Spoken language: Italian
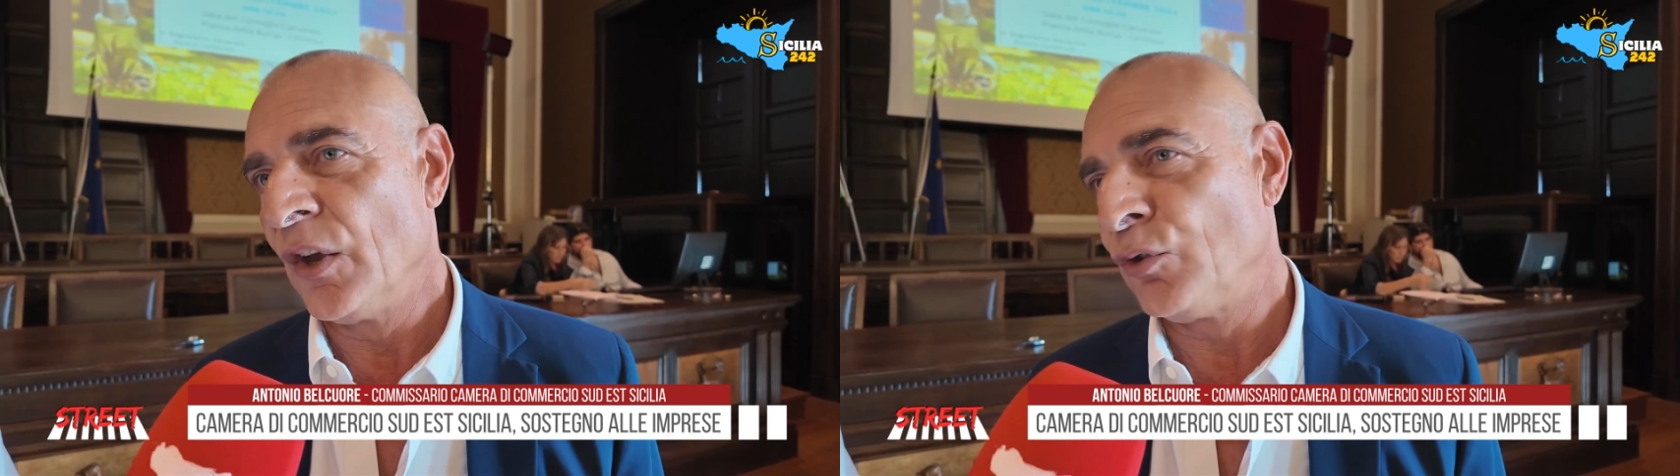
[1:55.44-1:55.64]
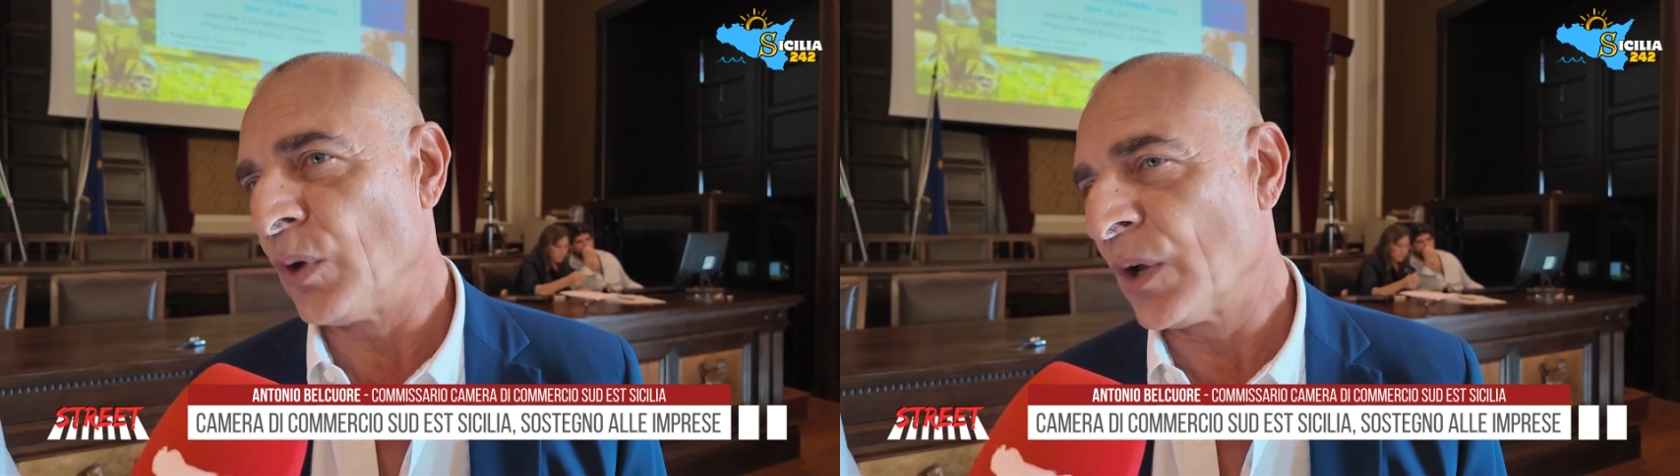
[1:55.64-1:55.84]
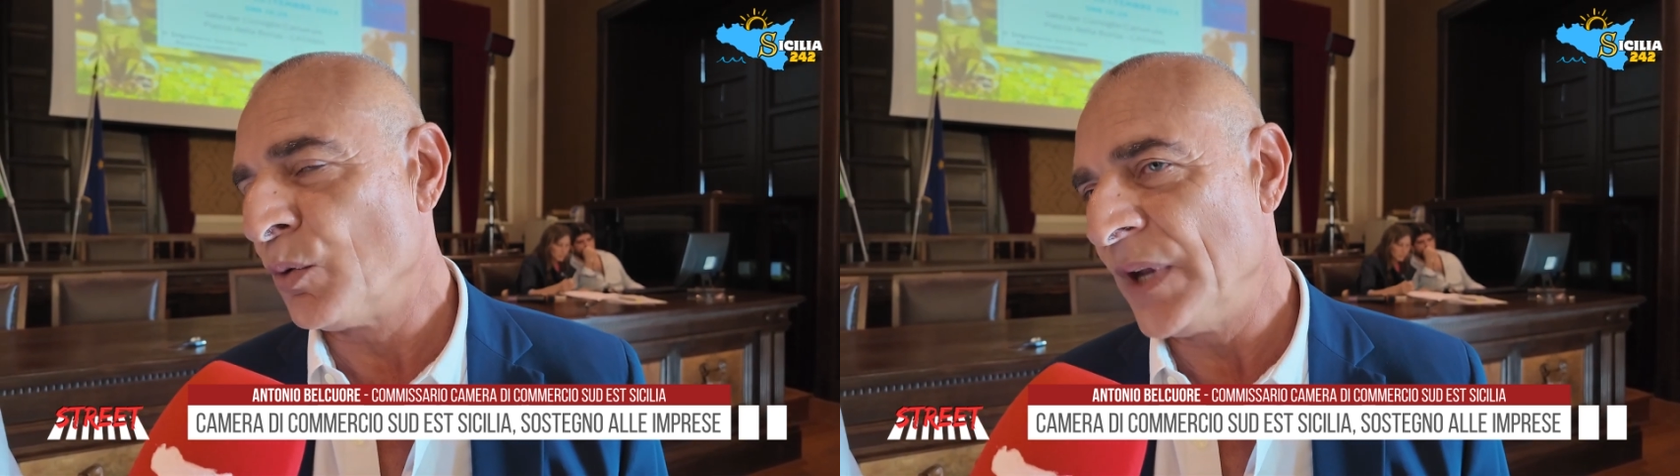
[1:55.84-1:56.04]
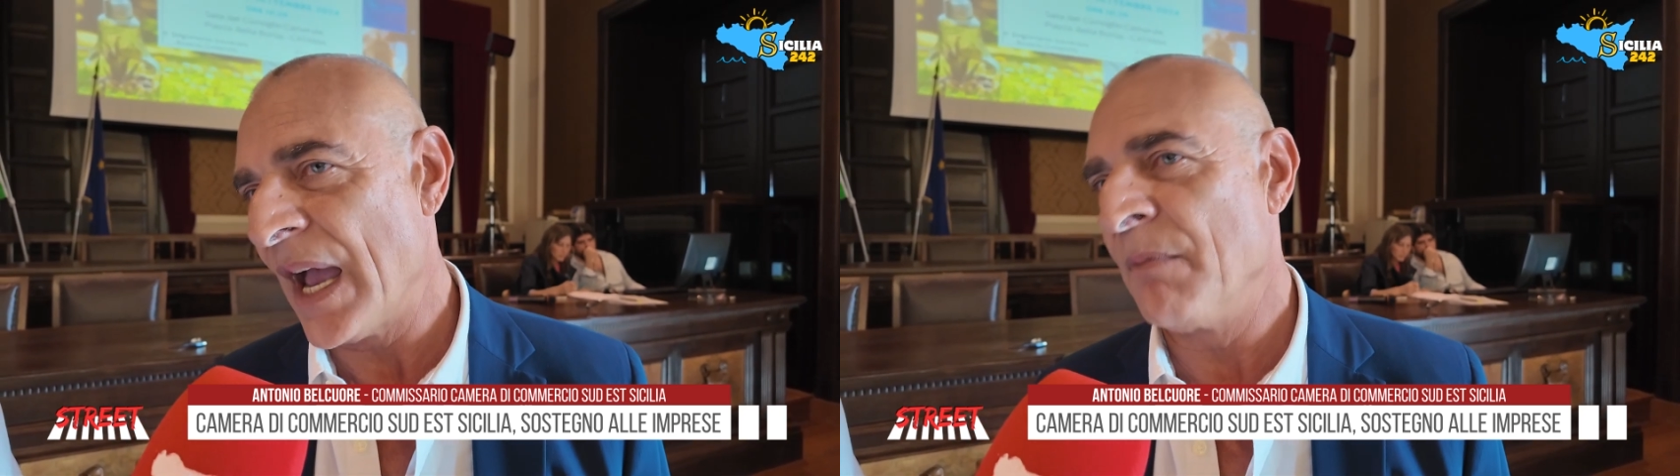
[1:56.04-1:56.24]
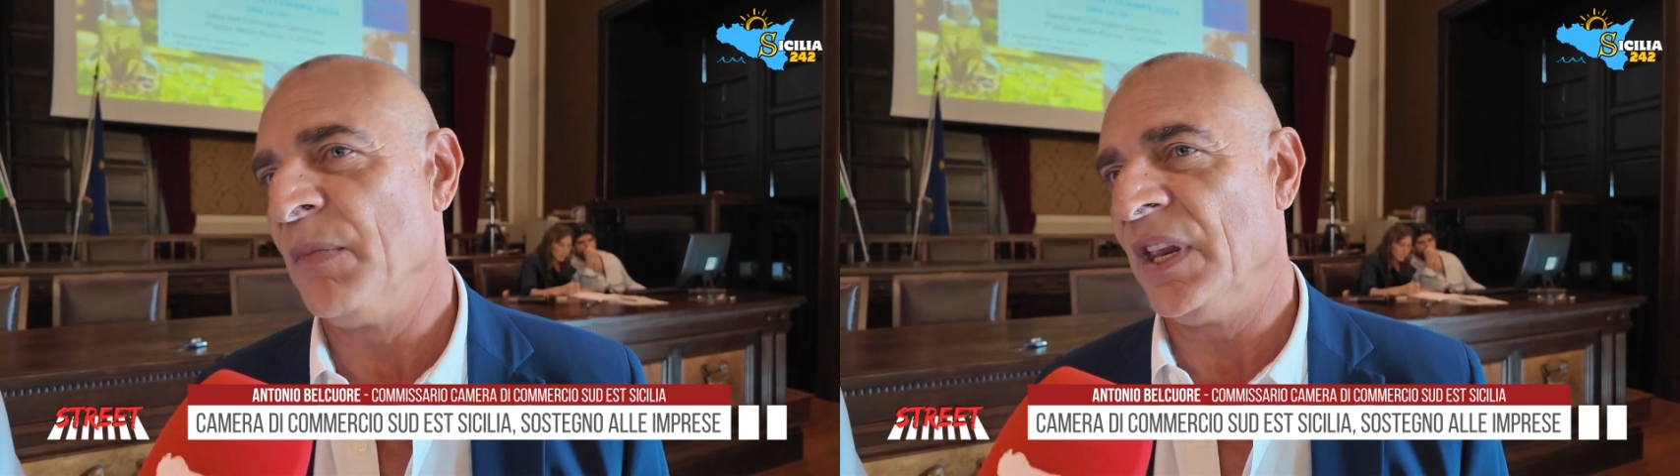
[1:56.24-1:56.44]
su alcuni
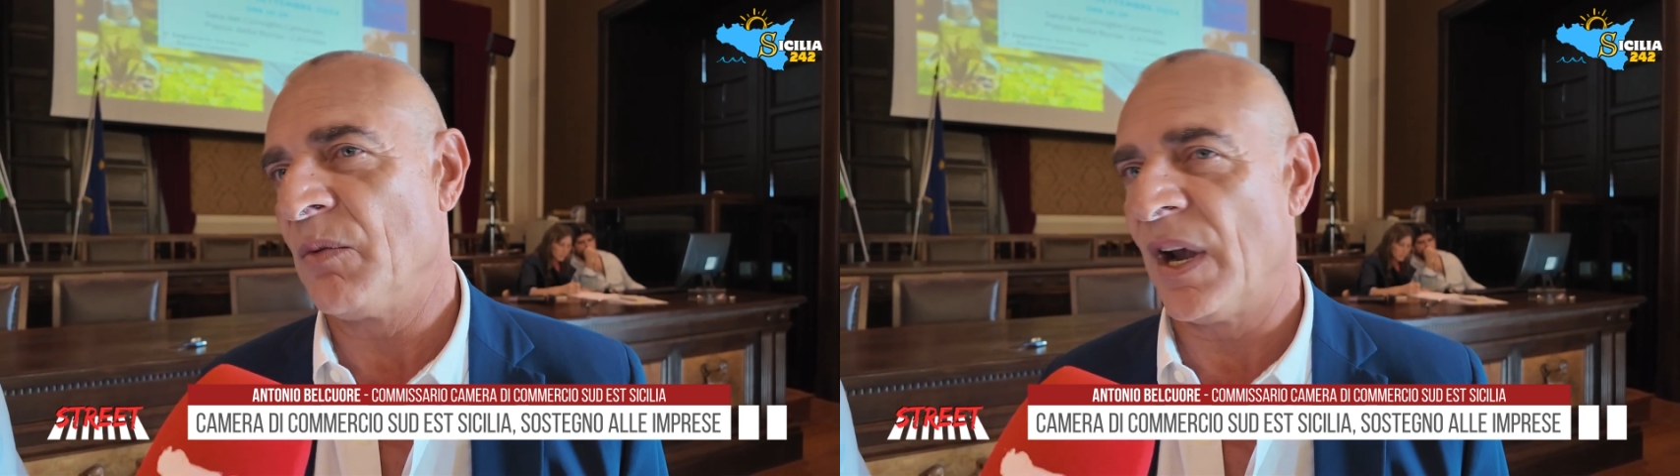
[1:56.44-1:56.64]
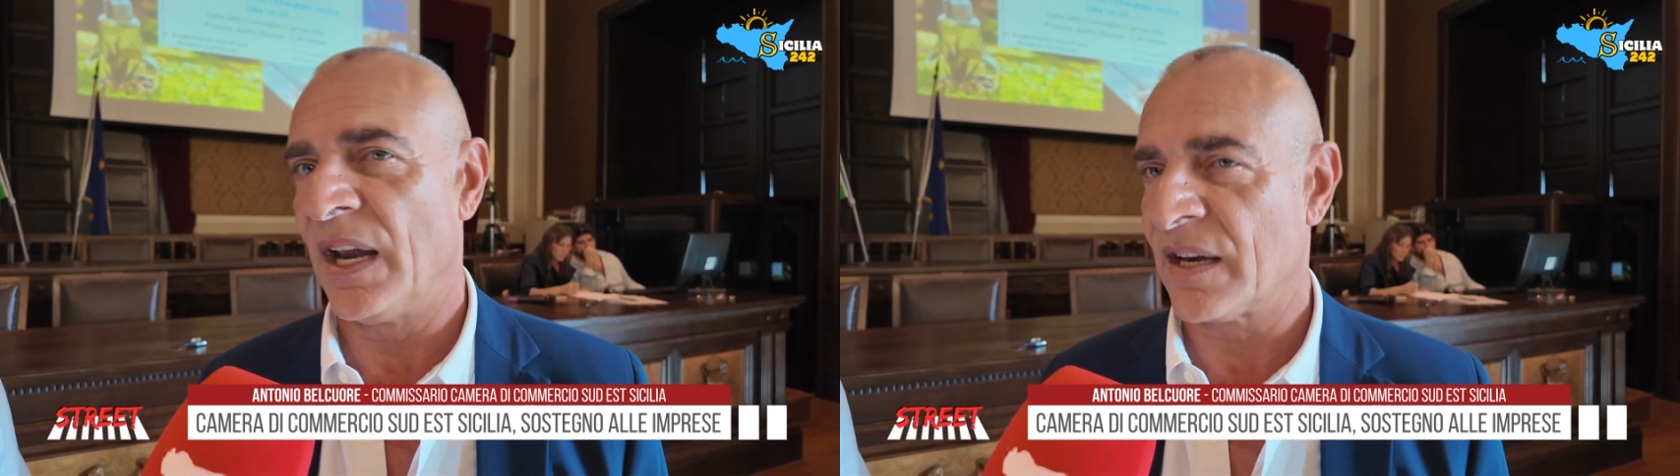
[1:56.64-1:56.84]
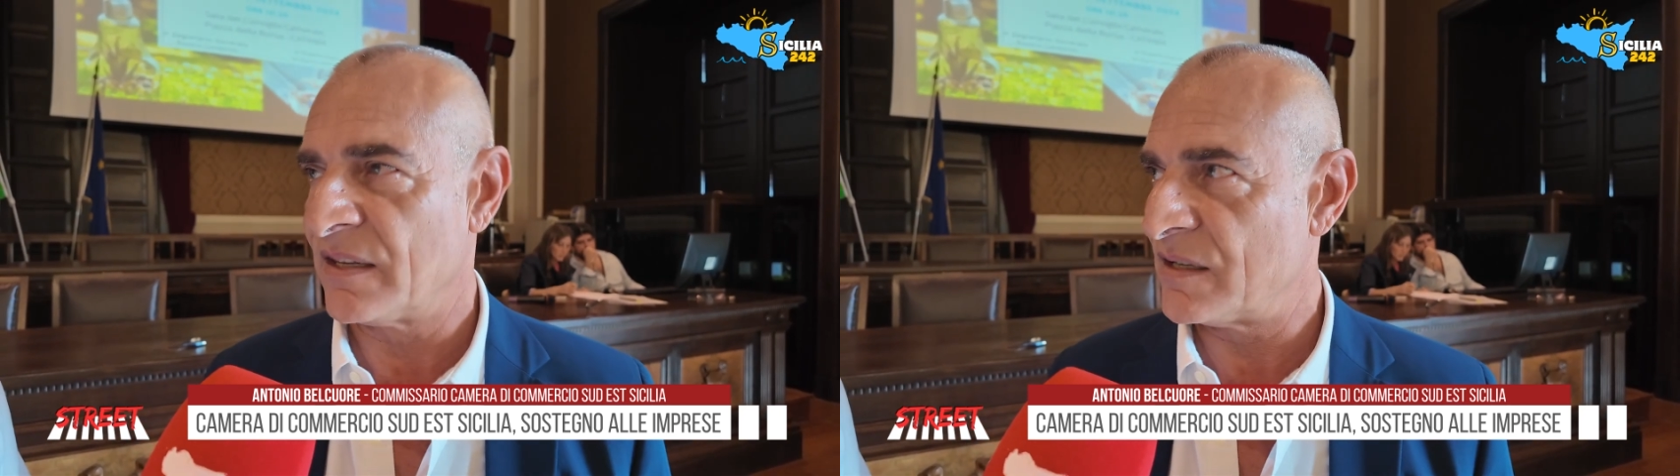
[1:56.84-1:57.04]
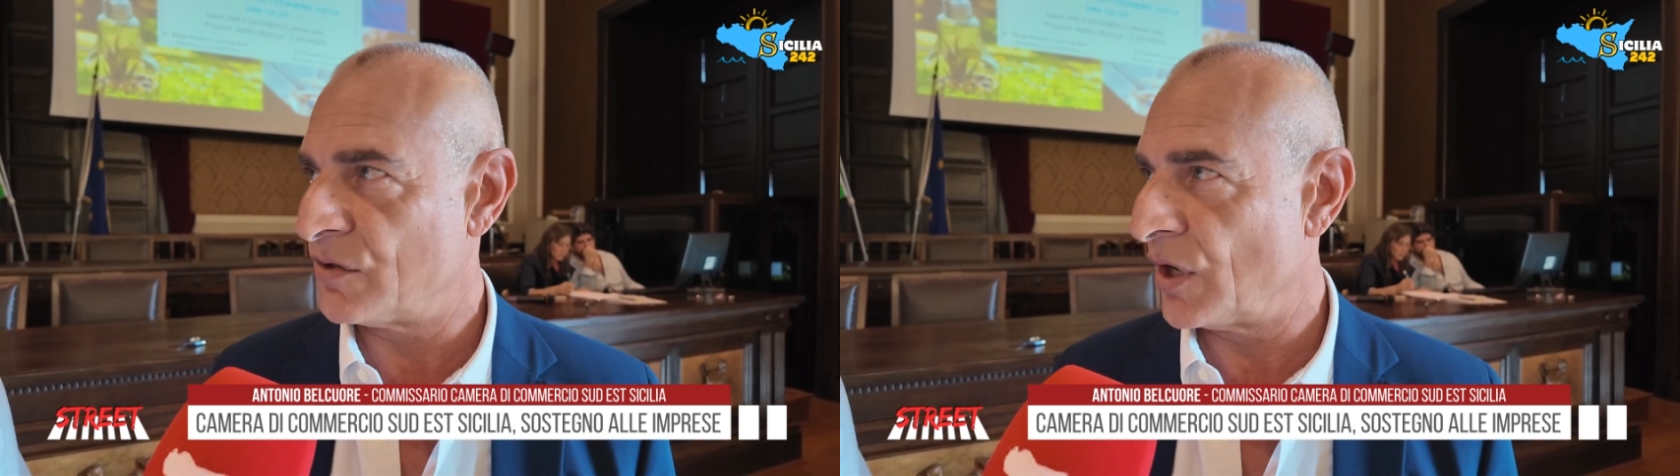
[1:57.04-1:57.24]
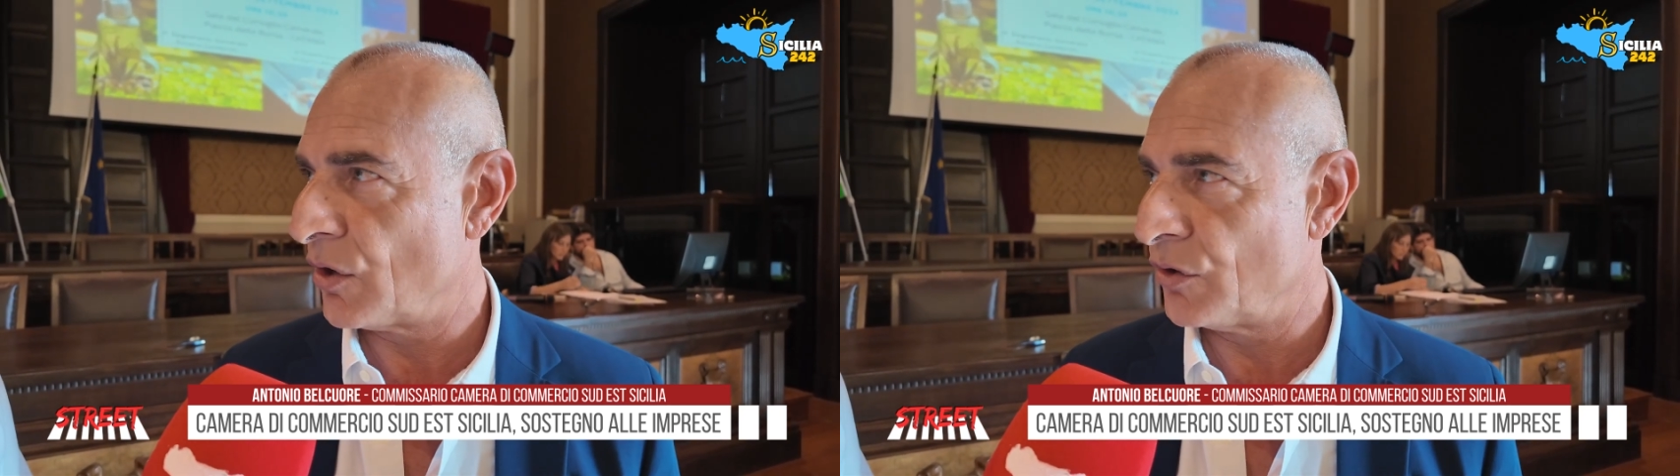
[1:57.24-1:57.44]
ambiti quali la
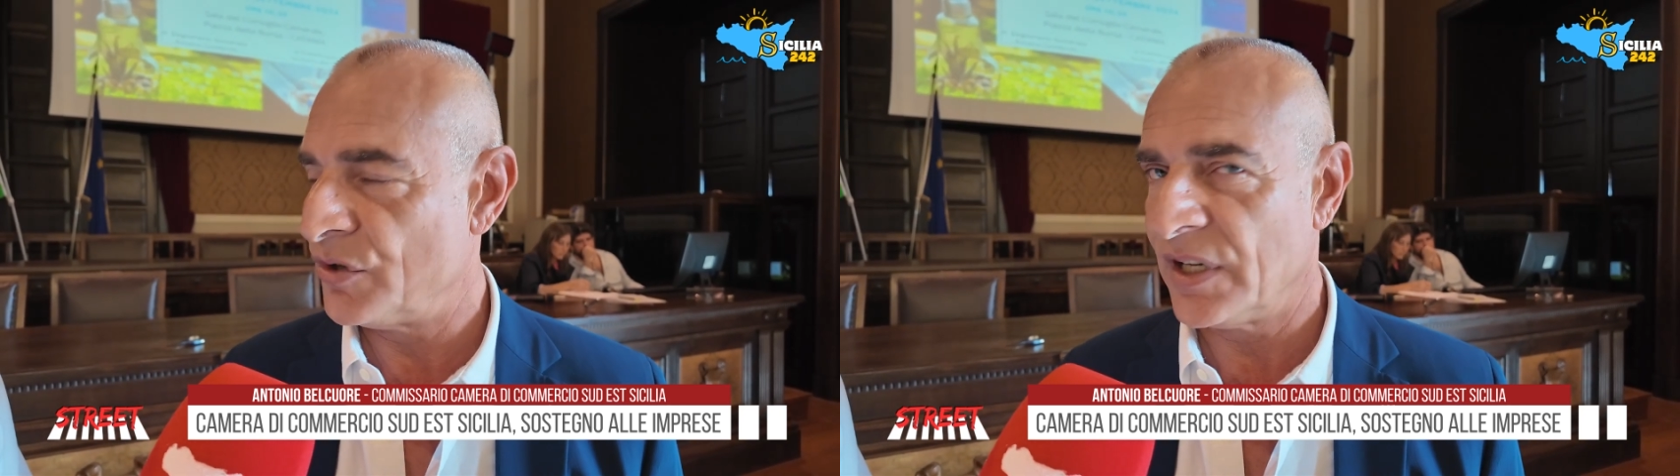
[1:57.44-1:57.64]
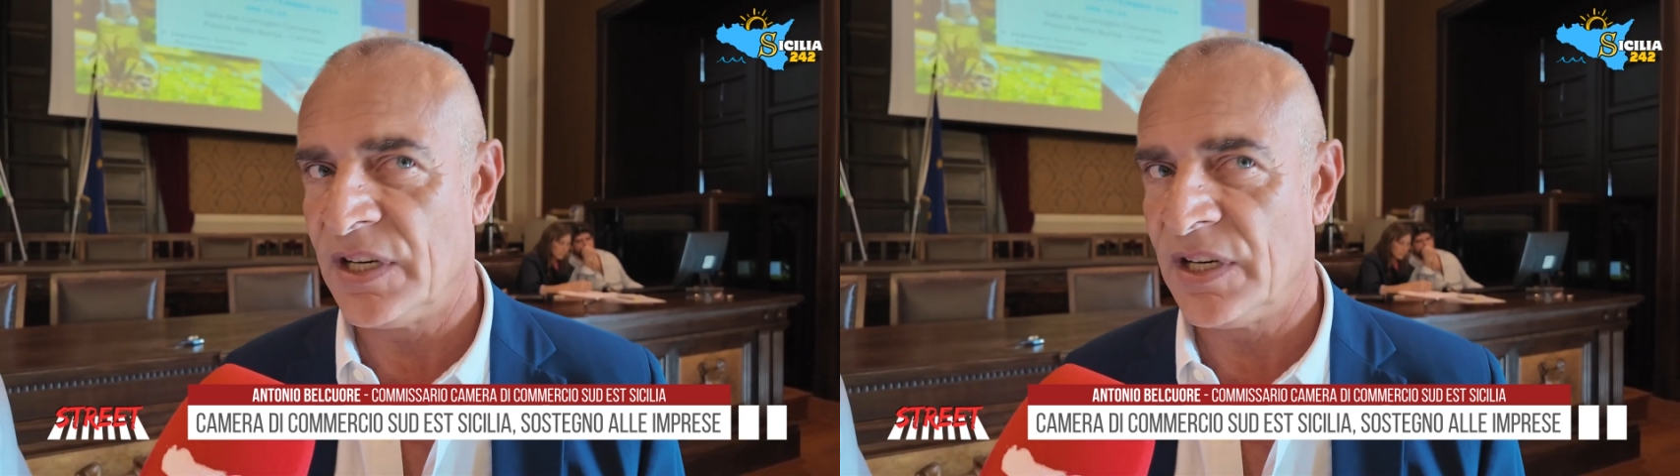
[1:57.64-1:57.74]
transizione ecologica